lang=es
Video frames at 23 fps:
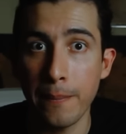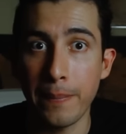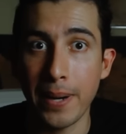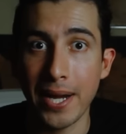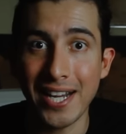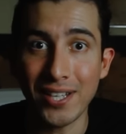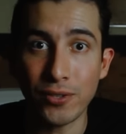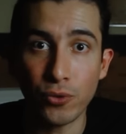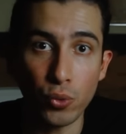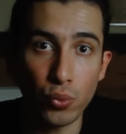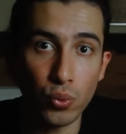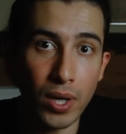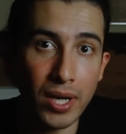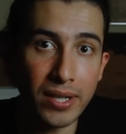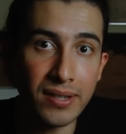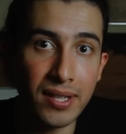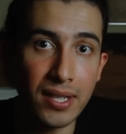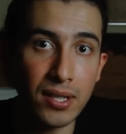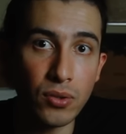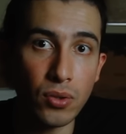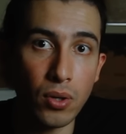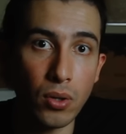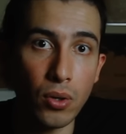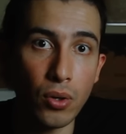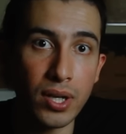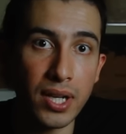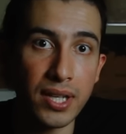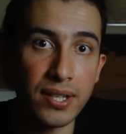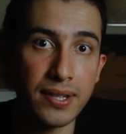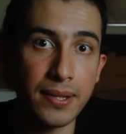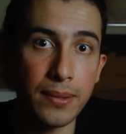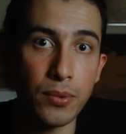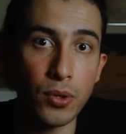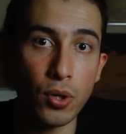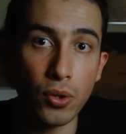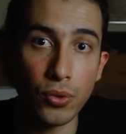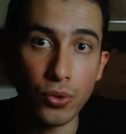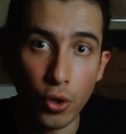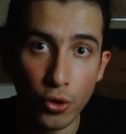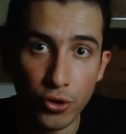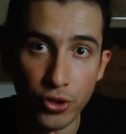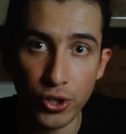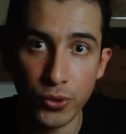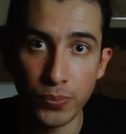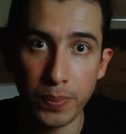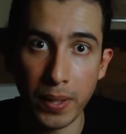Para su suerte solo recibió
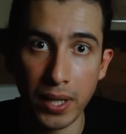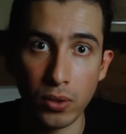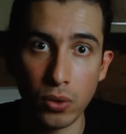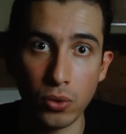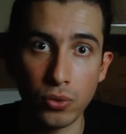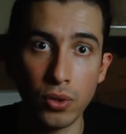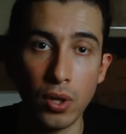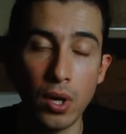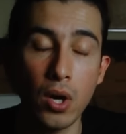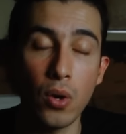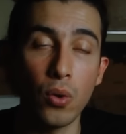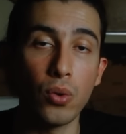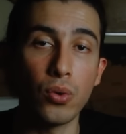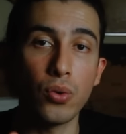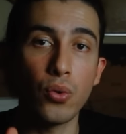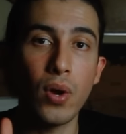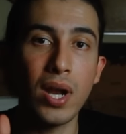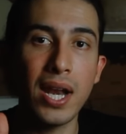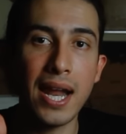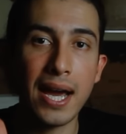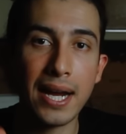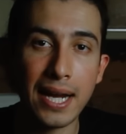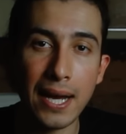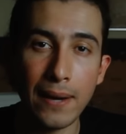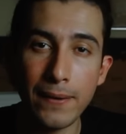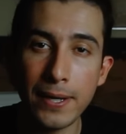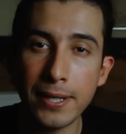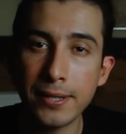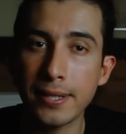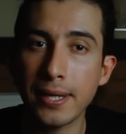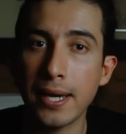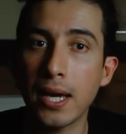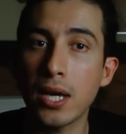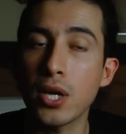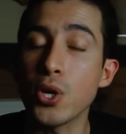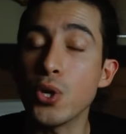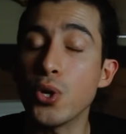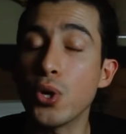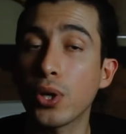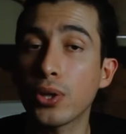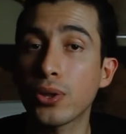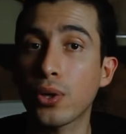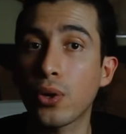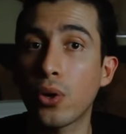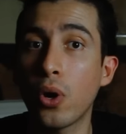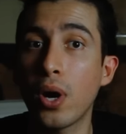dos disparos, uno en la cabeza y
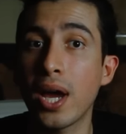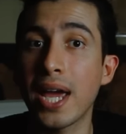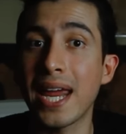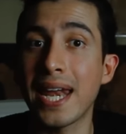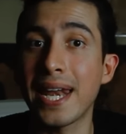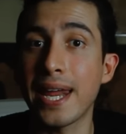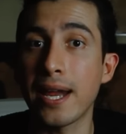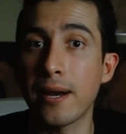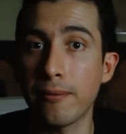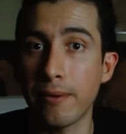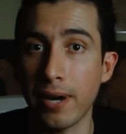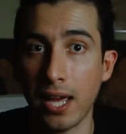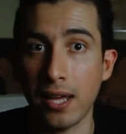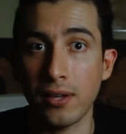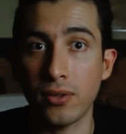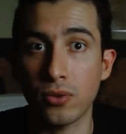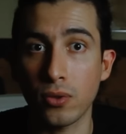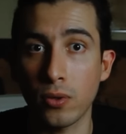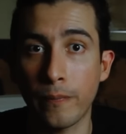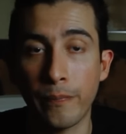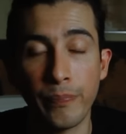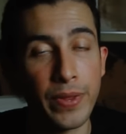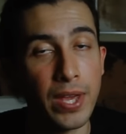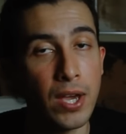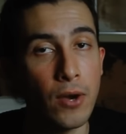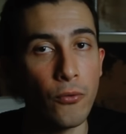otro en el brazo.